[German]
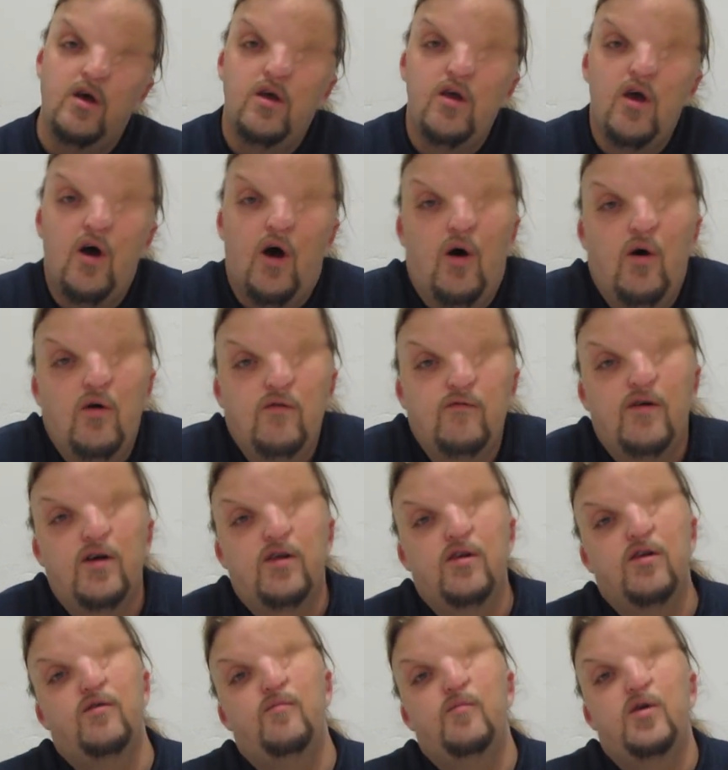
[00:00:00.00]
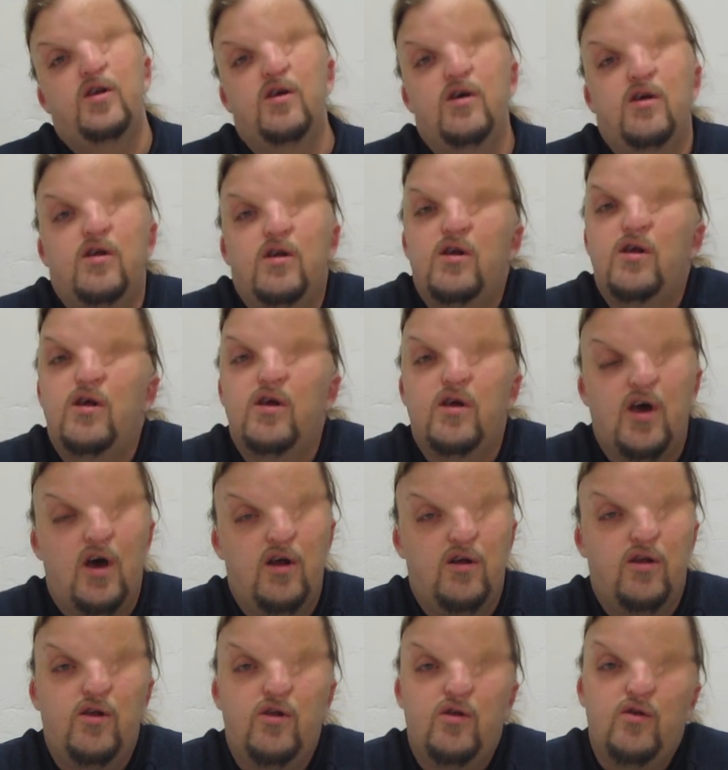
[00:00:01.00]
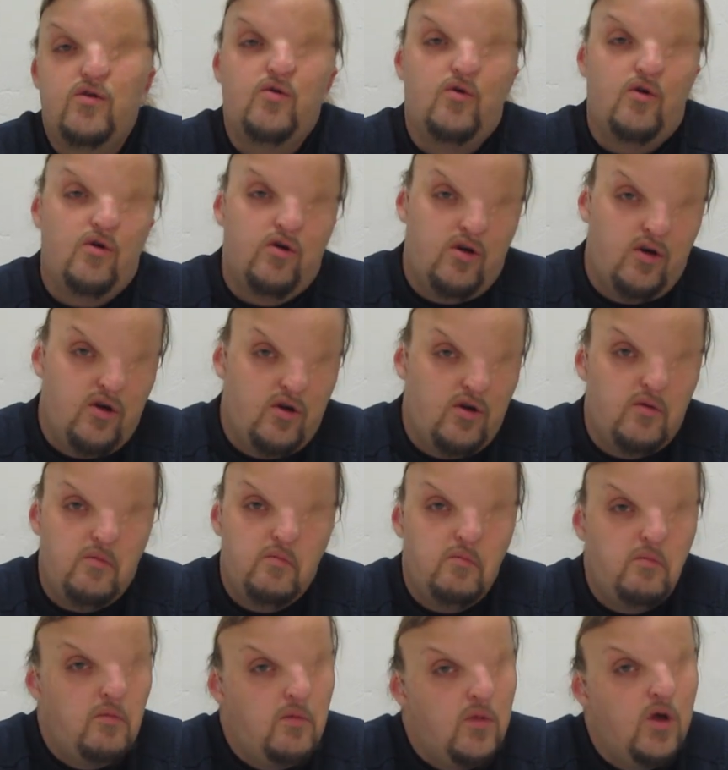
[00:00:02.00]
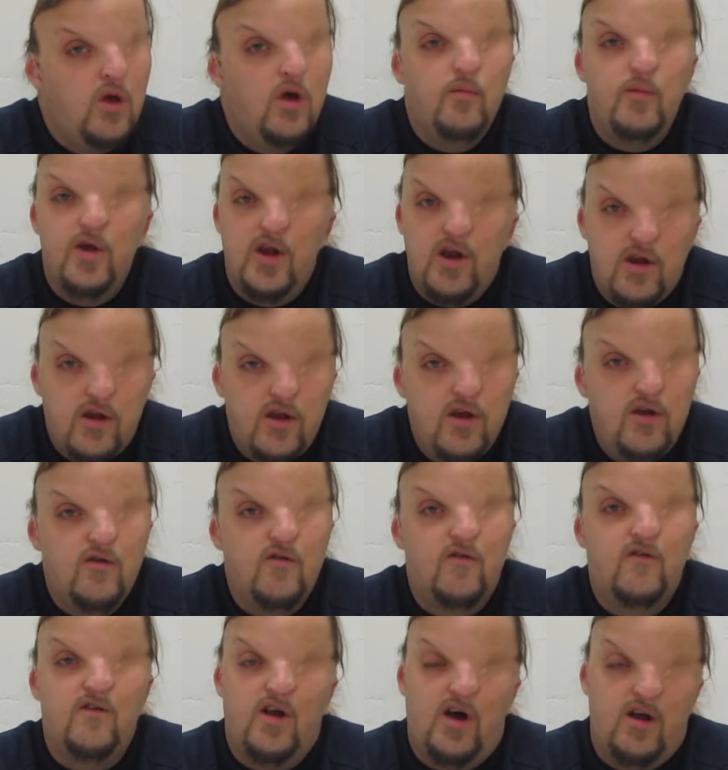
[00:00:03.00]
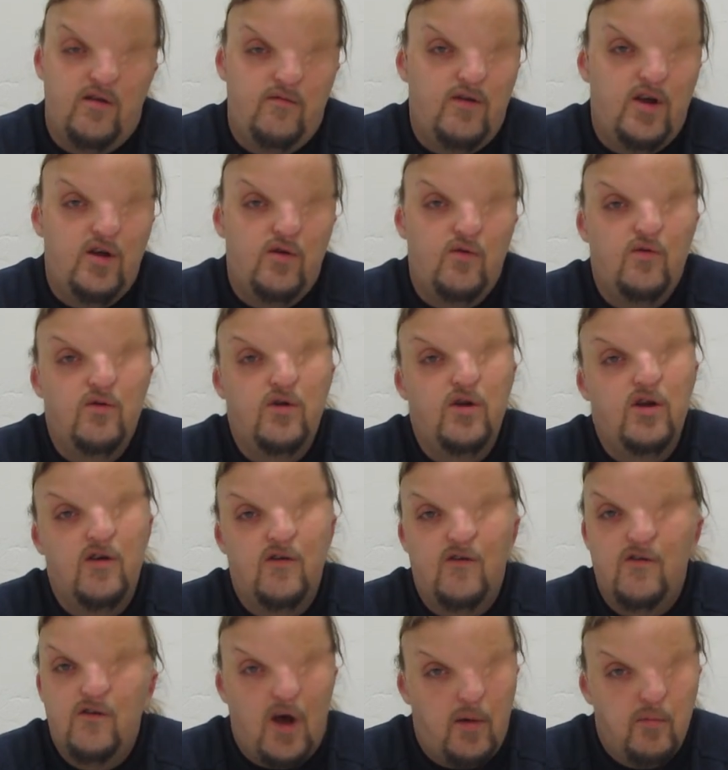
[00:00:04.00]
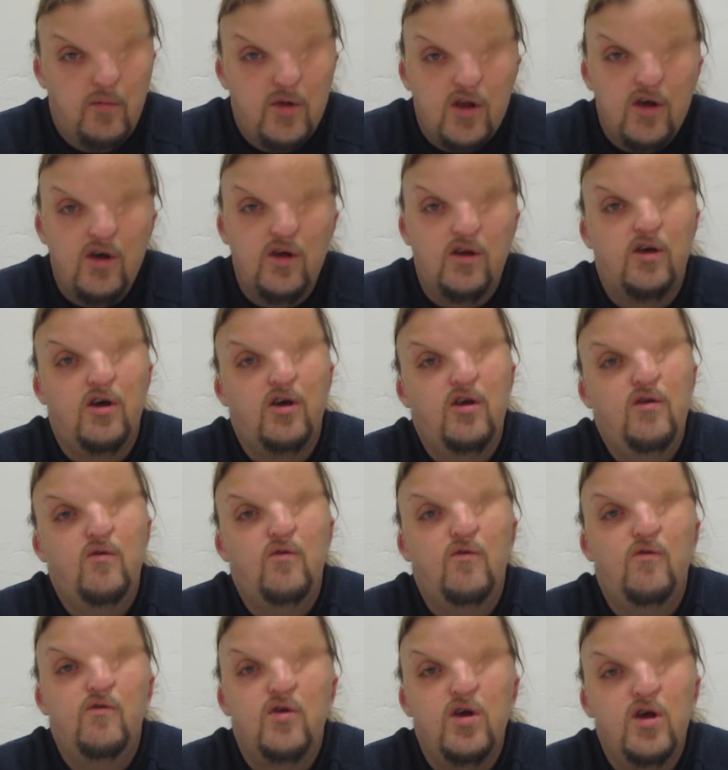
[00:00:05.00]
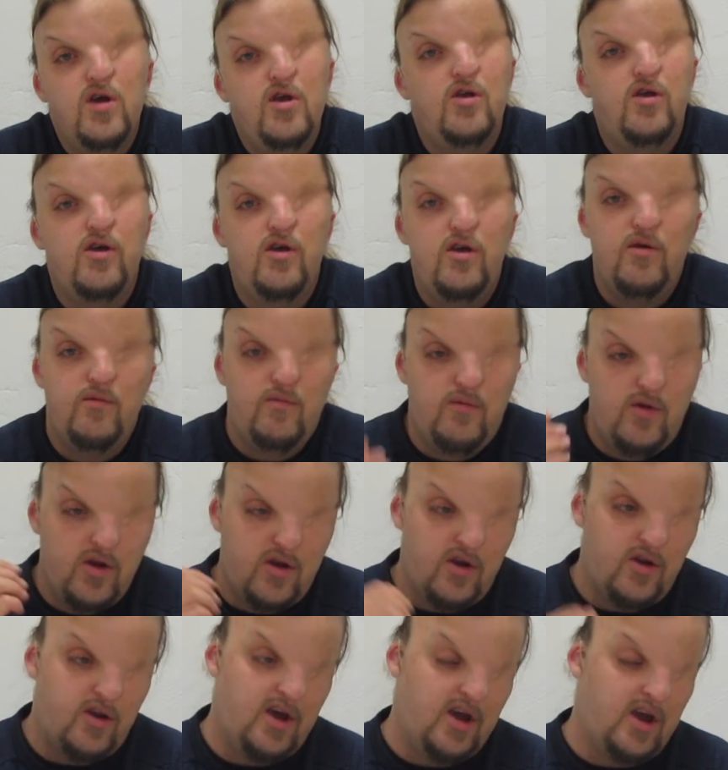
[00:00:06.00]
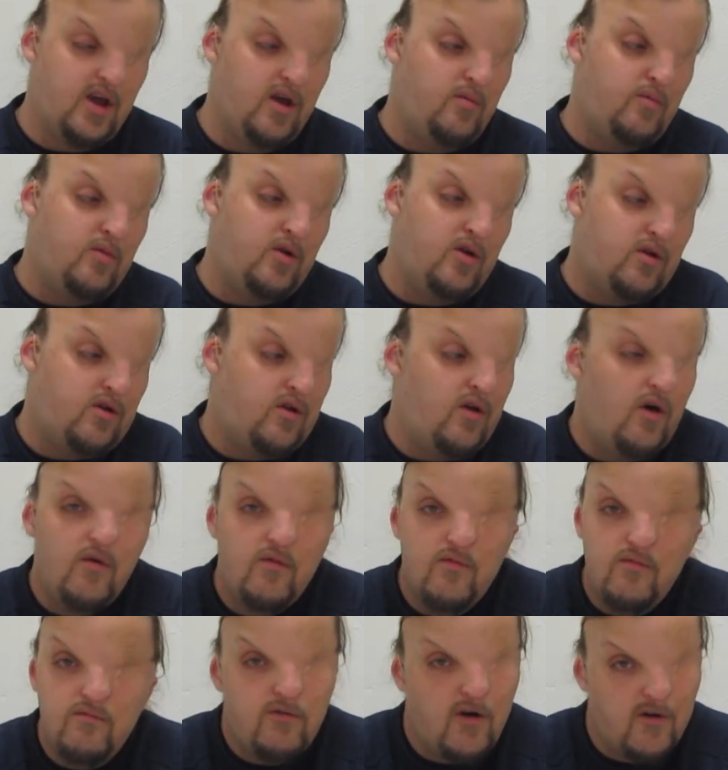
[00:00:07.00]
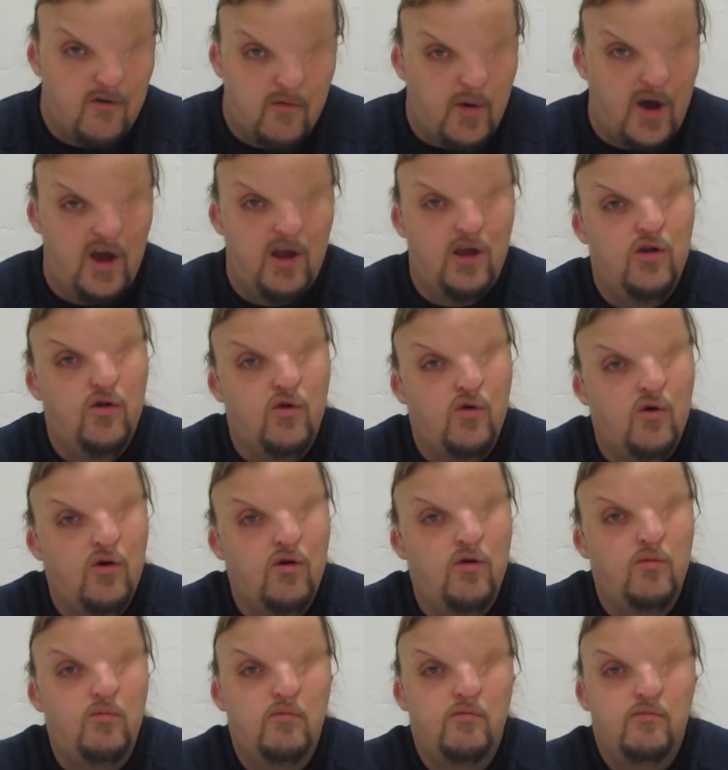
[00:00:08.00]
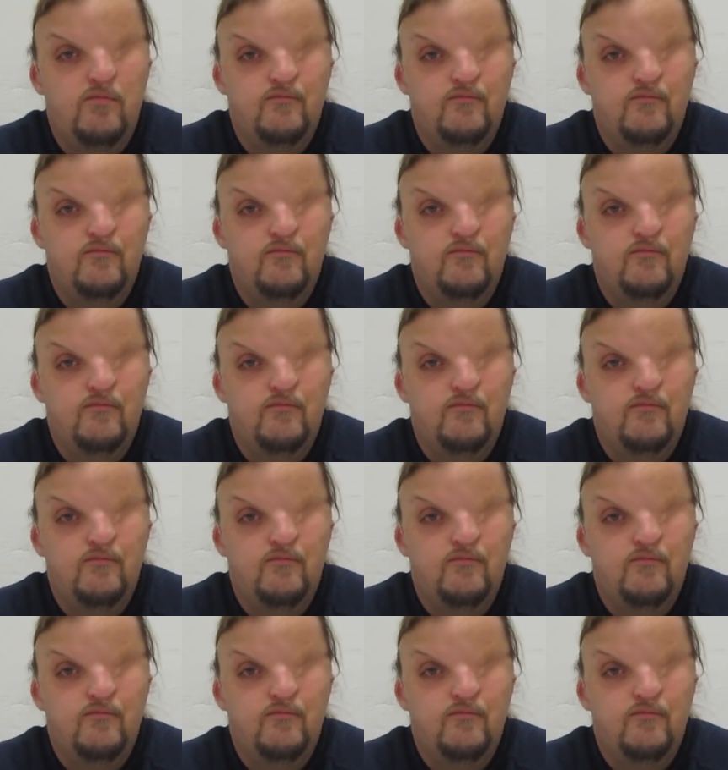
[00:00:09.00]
Ja, und was ist mit den ganzen tollen medizinischen Anwendungen der Stammzelltechnologie, die dieses Ergebnis versprechen soll?